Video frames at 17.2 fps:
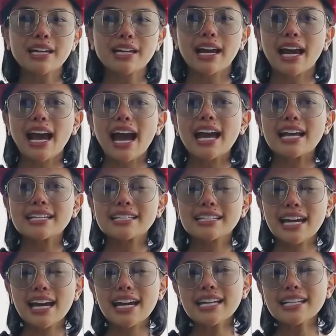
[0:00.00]
tidak pernah
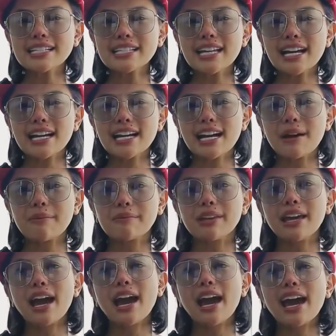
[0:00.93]
melakukan hal
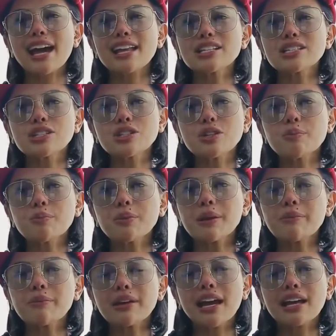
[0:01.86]
itu. Itu
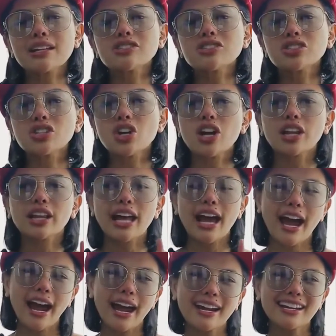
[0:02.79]
hanya
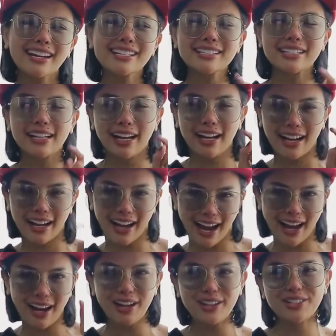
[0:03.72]
segerombolan orang-orang yang
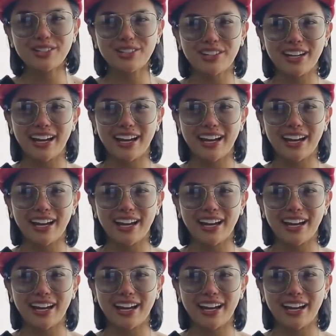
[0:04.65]
membenci